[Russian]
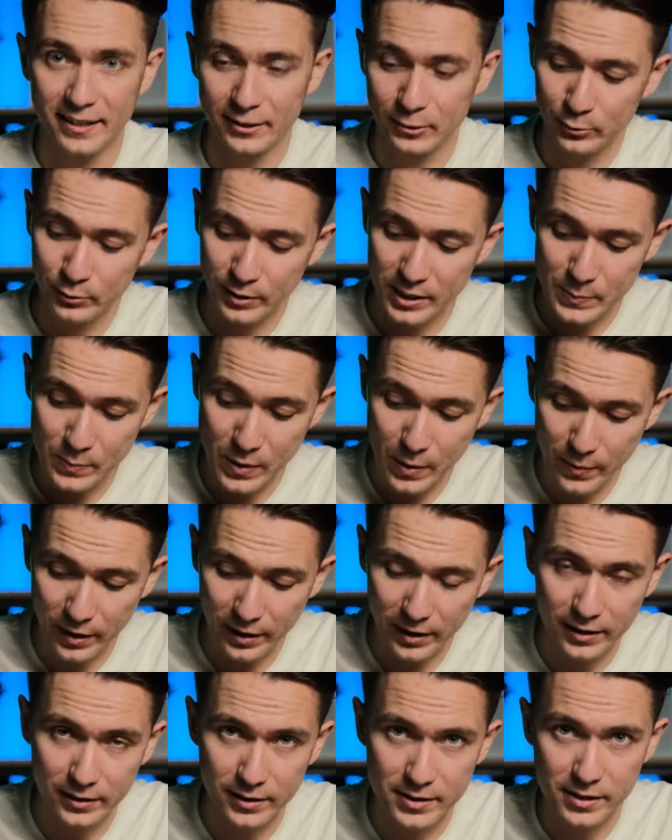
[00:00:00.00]
Это у нас
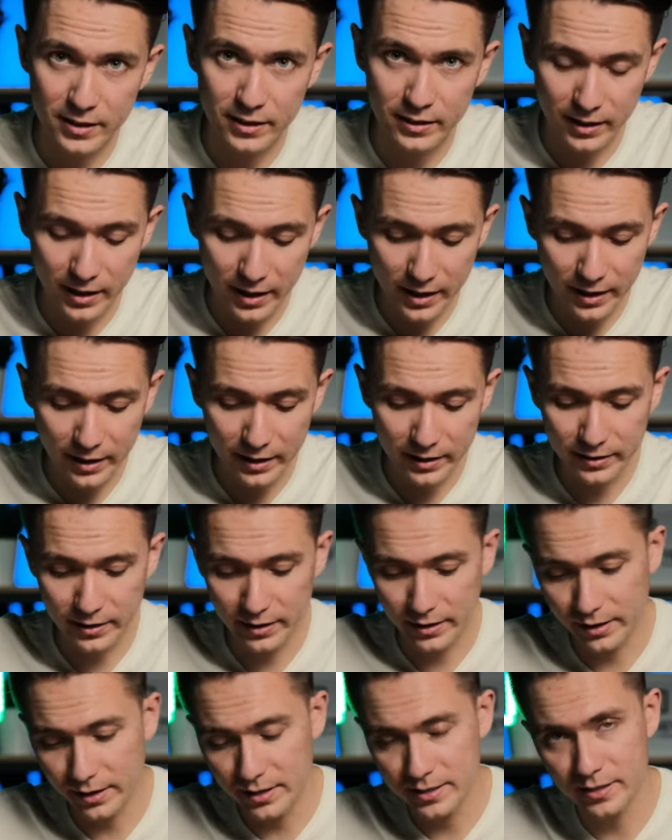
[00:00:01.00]
мама-кран из Китая,
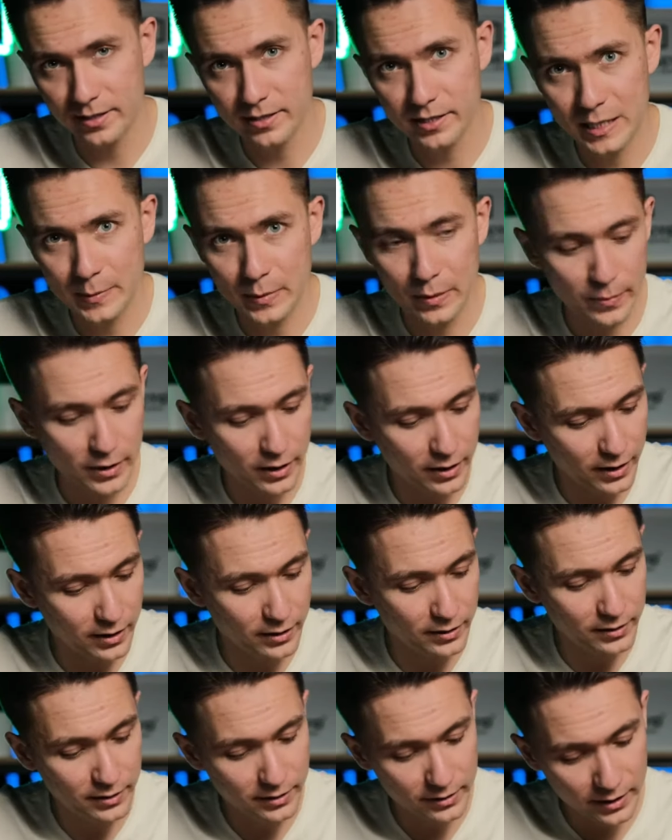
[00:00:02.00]
это российская
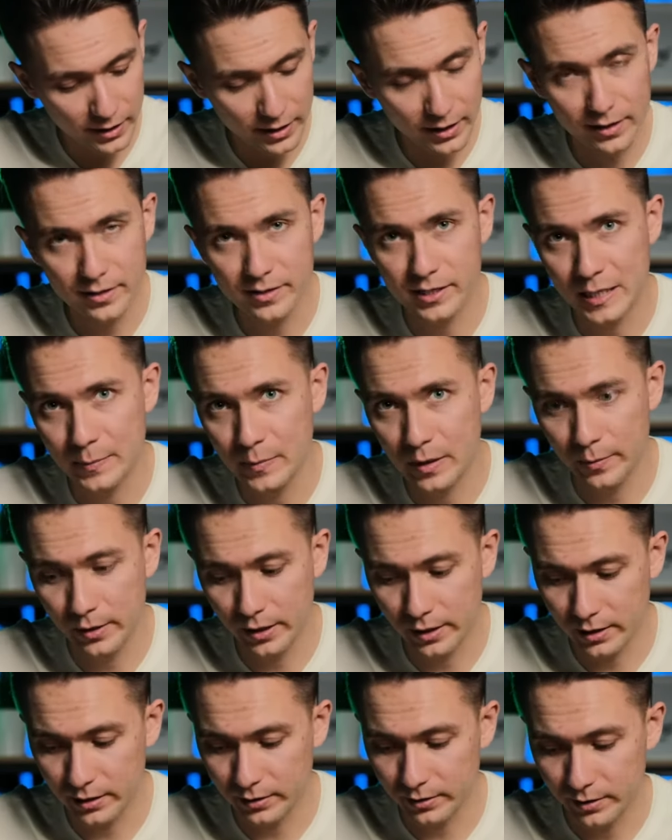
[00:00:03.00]
мама-кран, итальянская
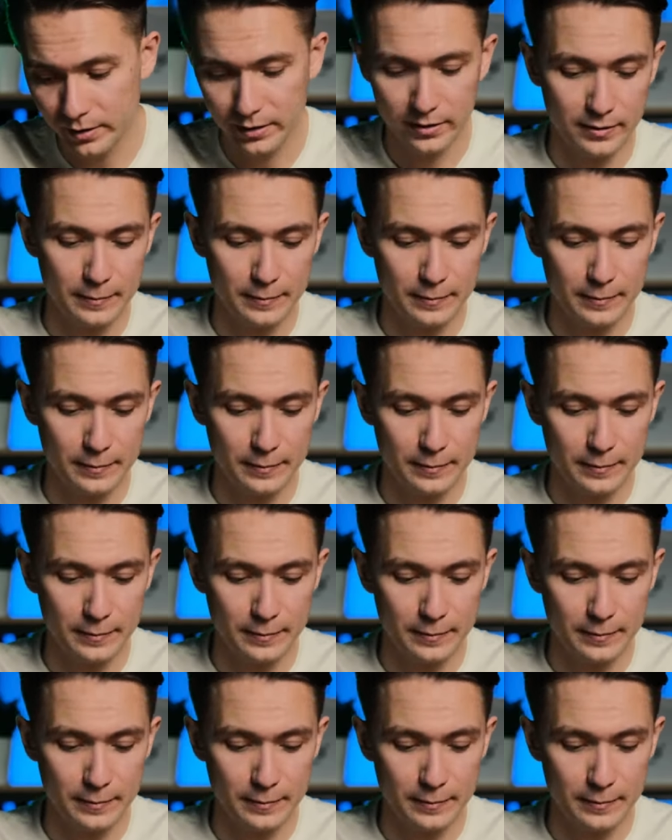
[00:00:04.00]
мама-кран.